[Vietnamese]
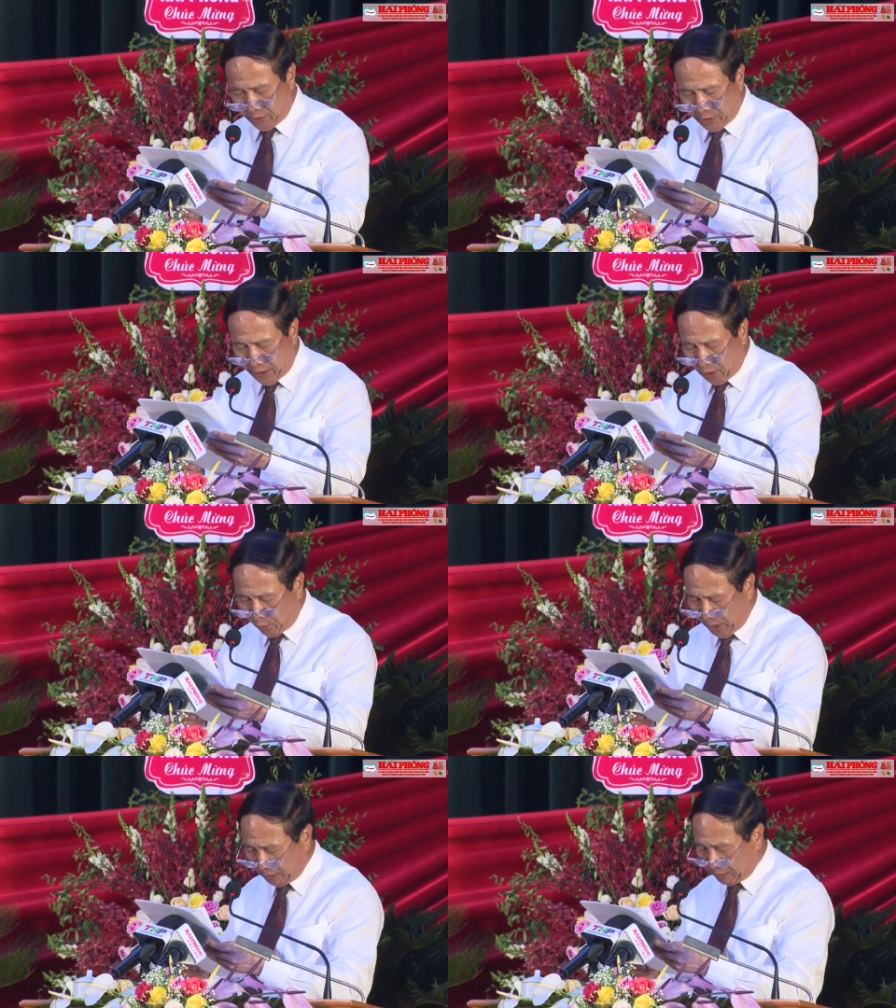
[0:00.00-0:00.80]
nghị
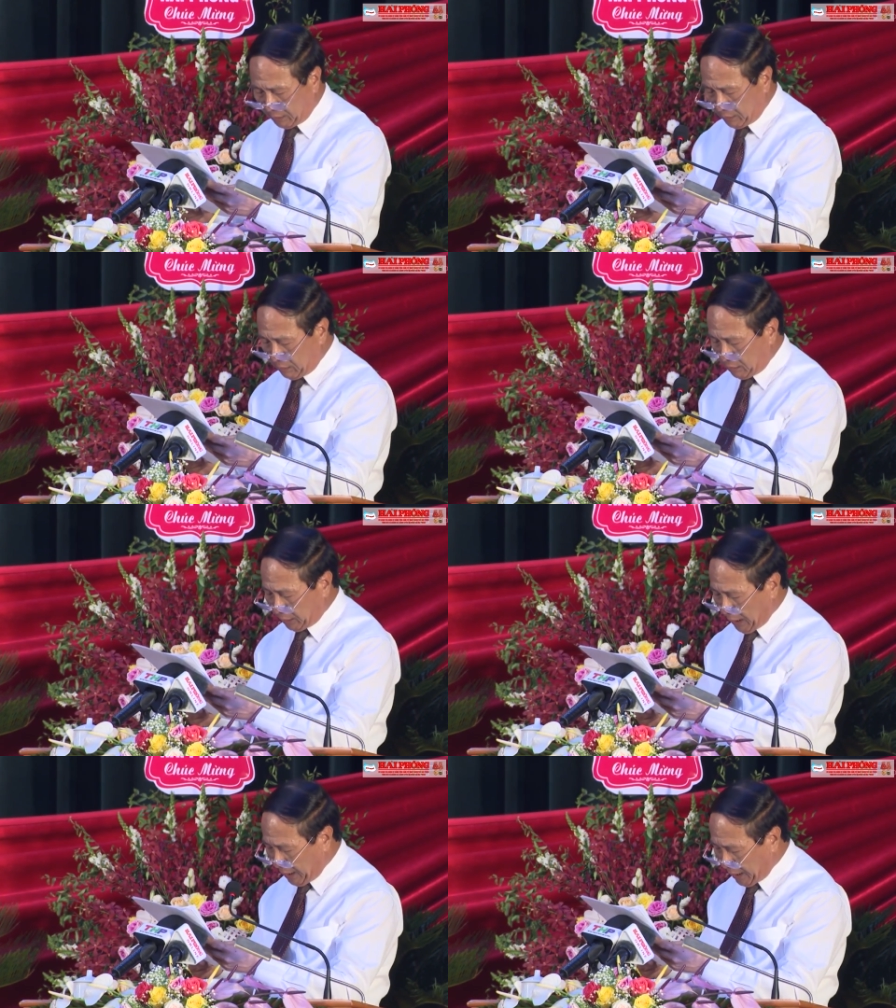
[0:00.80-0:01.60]
quyết
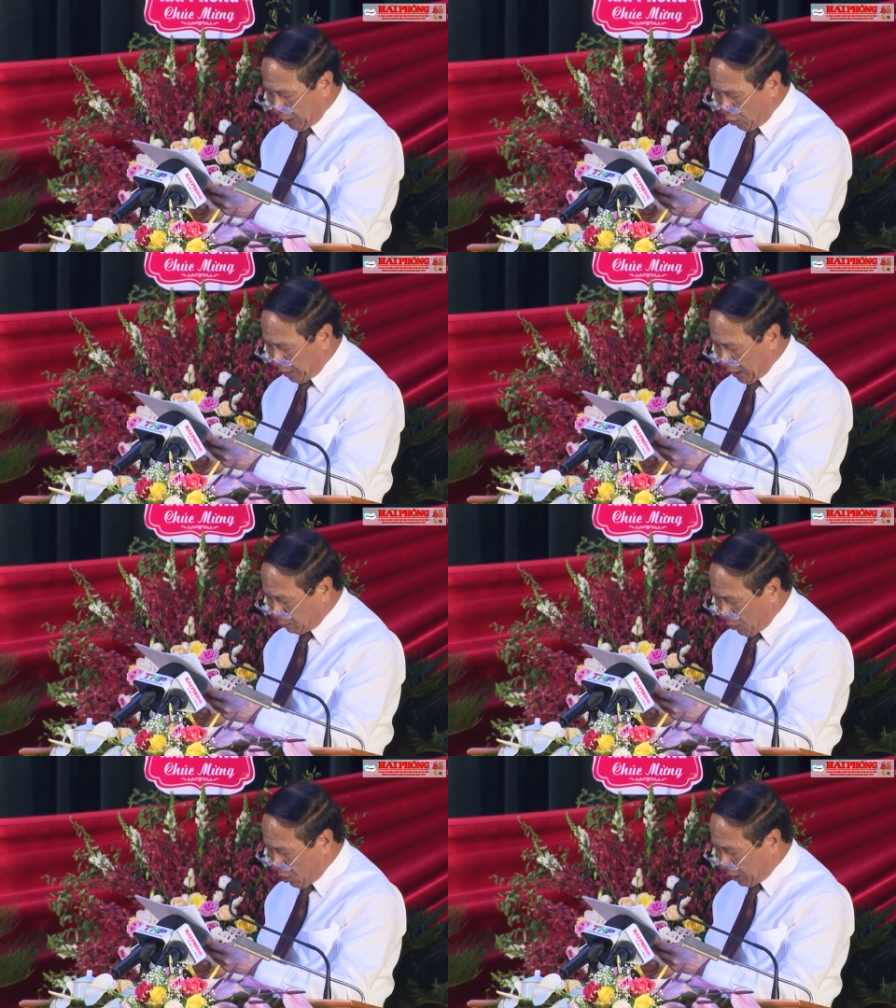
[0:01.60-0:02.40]
đại đại hội
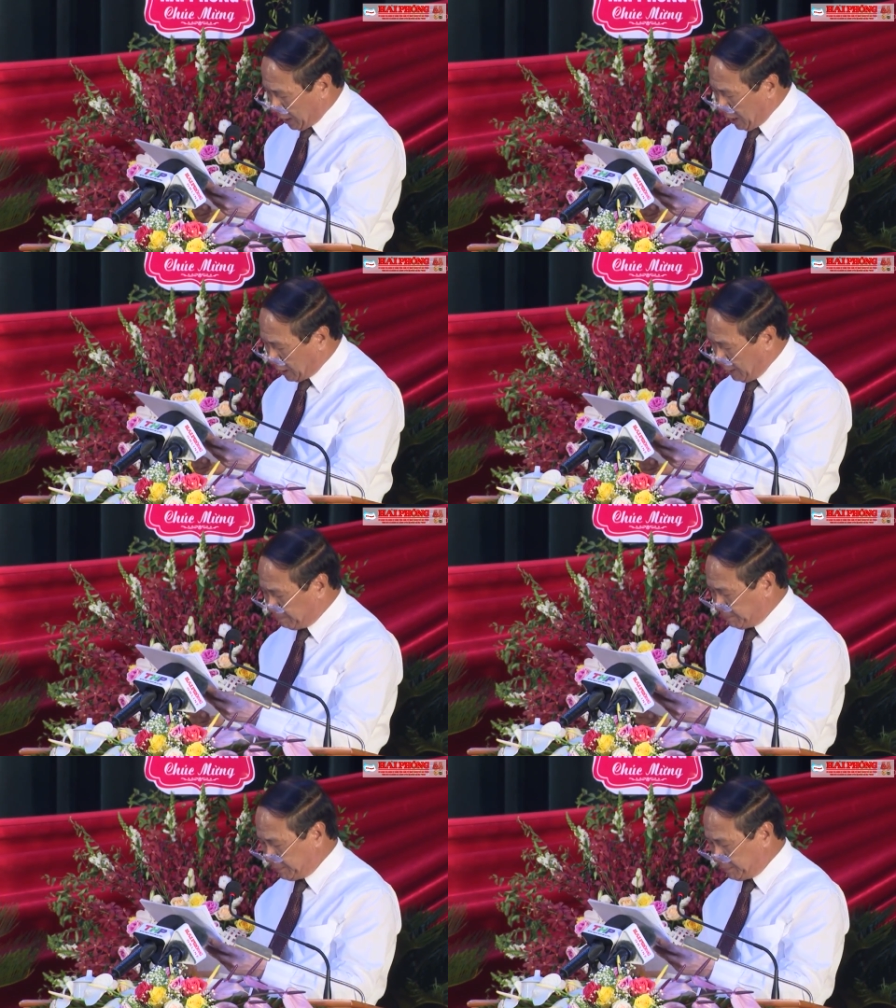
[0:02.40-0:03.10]
đảng bộ các cấp